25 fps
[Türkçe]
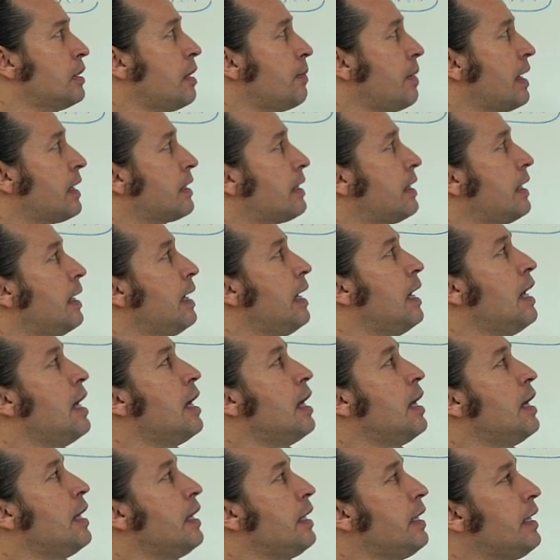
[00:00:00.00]
Demek ki
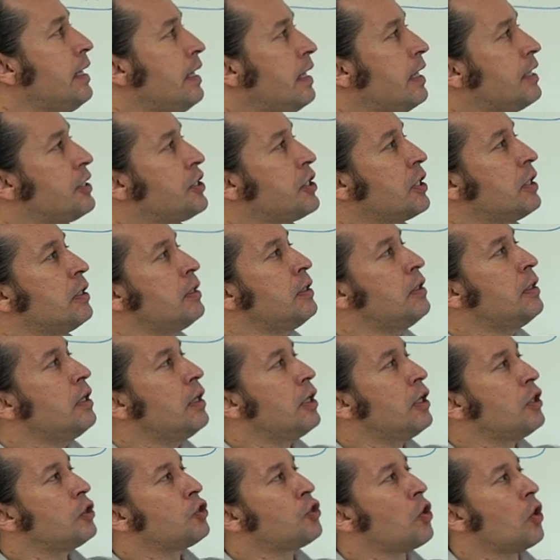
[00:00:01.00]
ilacın
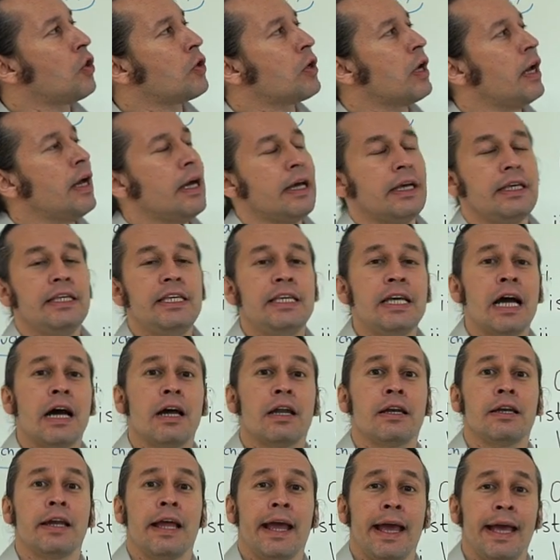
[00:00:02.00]
çok
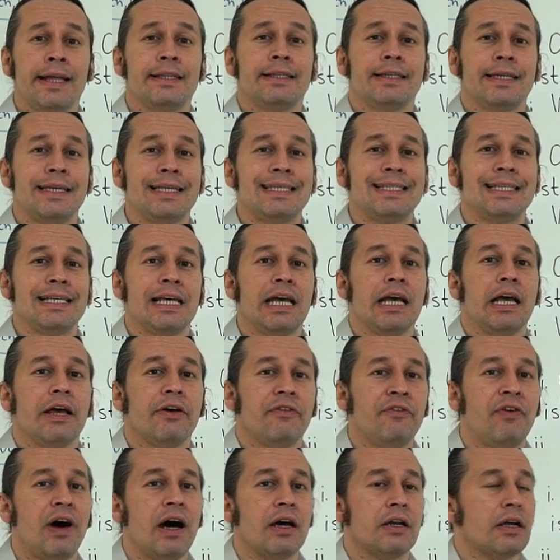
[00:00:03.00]
yan etkisi
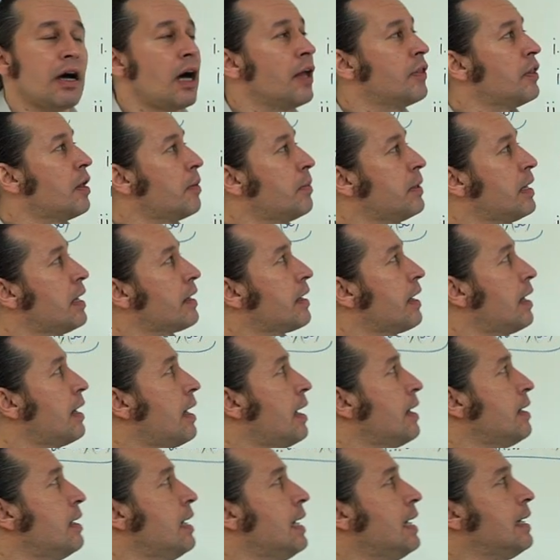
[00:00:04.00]
var anlamına
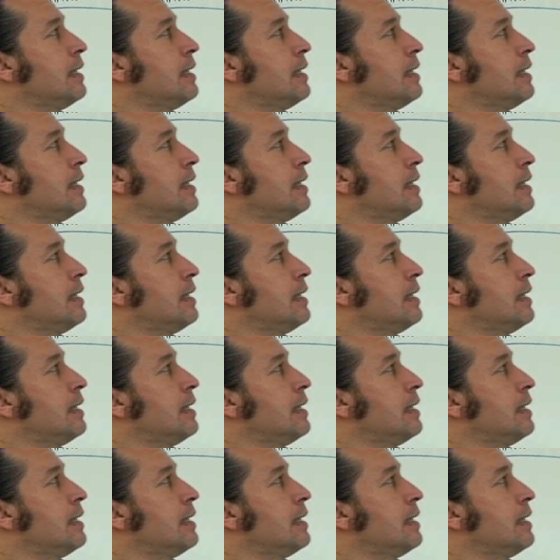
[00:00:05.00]
gelen